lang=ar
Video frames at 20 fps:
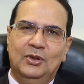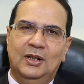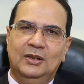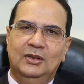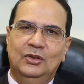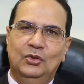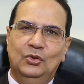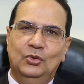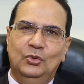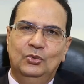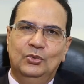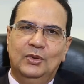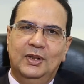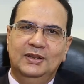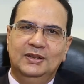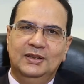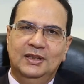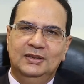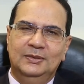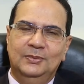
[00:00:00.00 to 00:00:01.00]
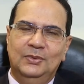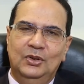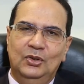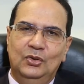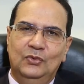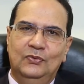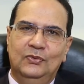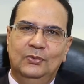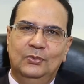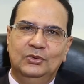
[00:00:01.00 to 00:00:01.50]
جراحه العيون ورئيس قسم
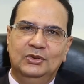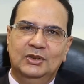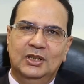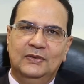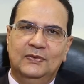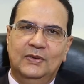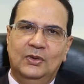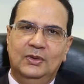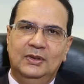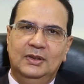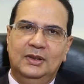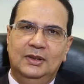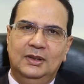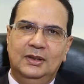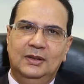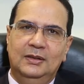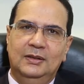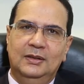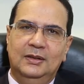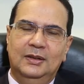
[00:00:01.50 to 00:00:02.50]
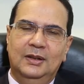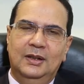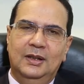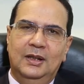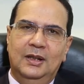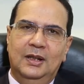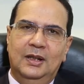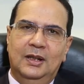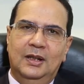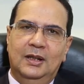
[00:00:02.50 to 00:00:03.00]
العيون في مستشفى وادي النيل
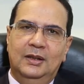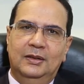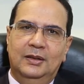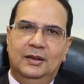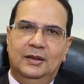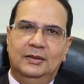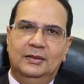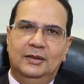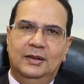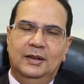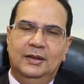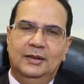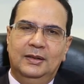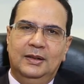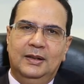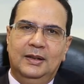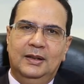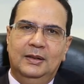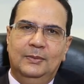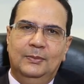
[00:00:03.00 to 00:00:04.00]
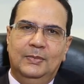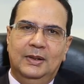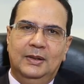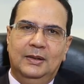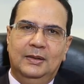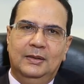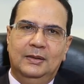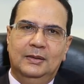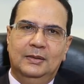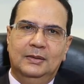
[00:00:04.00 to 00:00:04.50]
النهارده هنتكلم
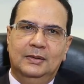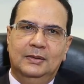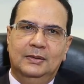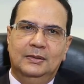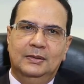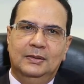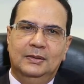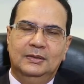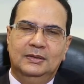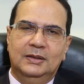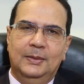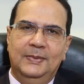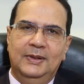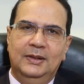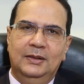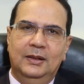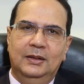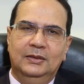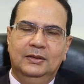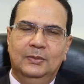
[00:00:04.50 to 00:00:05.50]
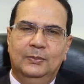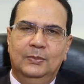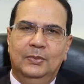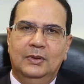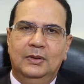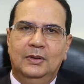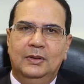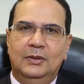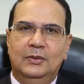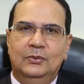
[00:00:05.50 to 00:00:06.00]
مع زمايل
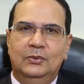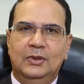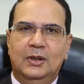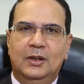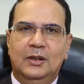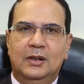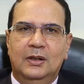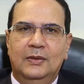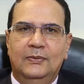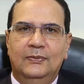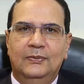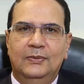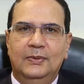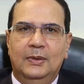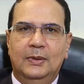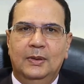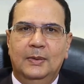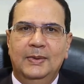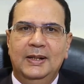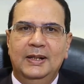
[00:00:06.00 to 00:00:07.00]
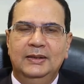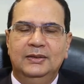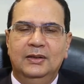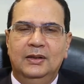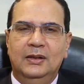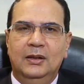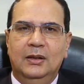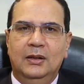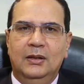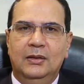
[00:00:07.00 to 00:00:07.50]
الاطباء ونعرف عمليات
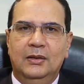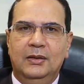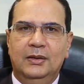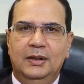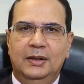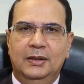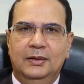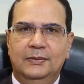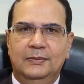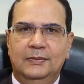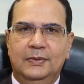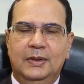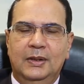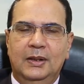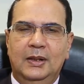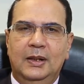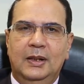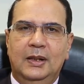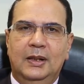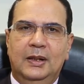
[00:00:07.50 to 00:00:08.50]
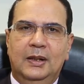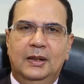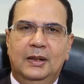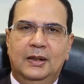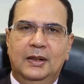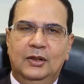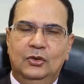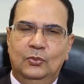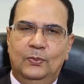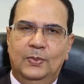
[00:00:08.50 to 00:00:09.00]
الترقيه القرنيه
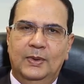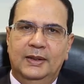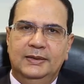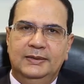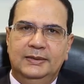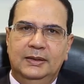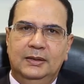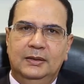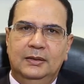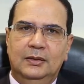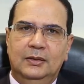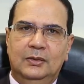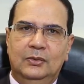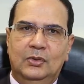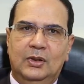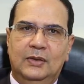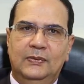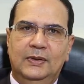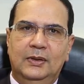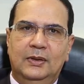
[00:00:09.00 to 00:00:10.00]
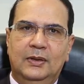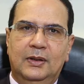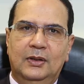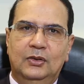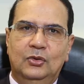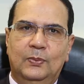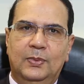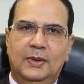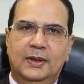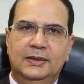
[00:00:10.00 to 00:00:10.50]
كراتوبلاستي احنا عارفين
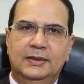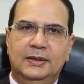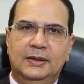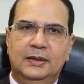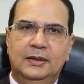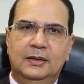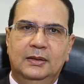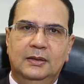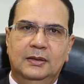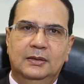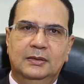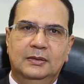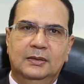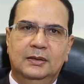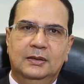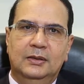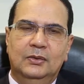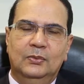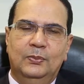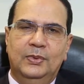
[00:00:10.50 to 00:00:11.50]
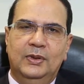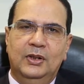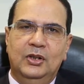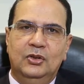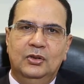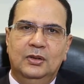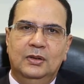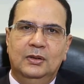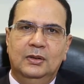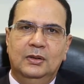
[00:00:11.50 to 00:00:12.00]
الكراتوبلاستي از
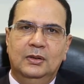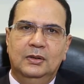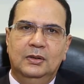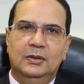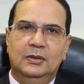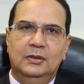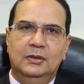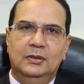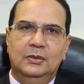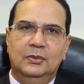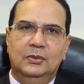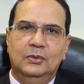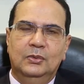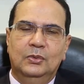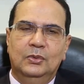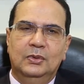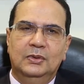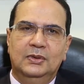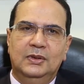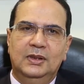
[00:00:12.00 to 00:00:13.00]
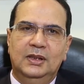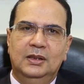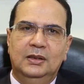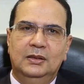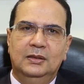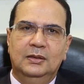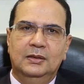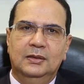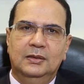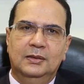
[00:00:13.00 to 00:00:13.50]
اوبريشن تو
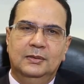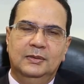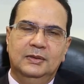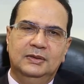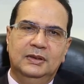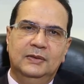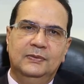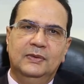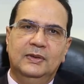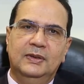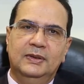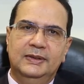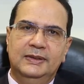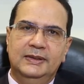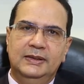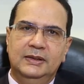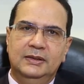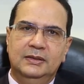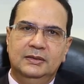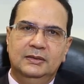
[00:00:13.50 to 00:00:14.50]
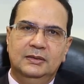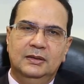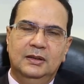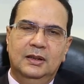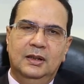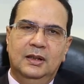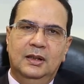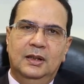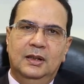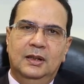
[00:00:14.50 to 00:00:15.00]
تريت سيفرال ديزيز
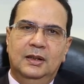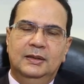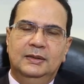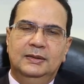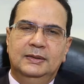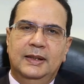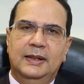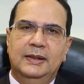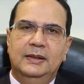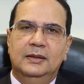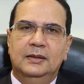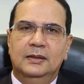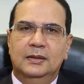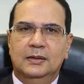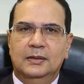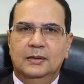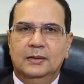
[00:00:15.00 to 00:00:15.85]
زي